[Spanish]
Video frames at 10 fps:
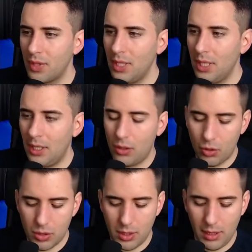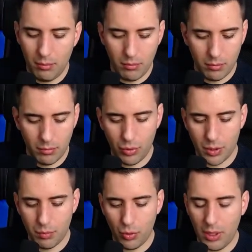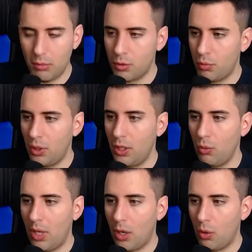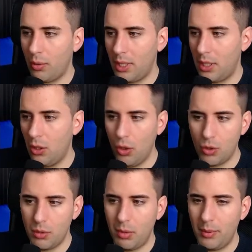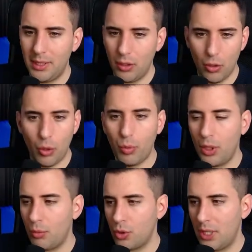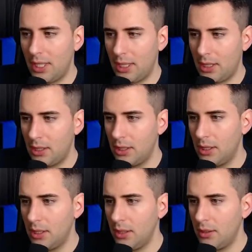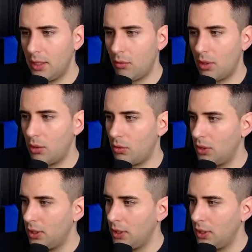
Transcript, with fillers: En hostname, pues podríamos poner un arroba o simplemente no ponemos nada, ¿de acuerdo?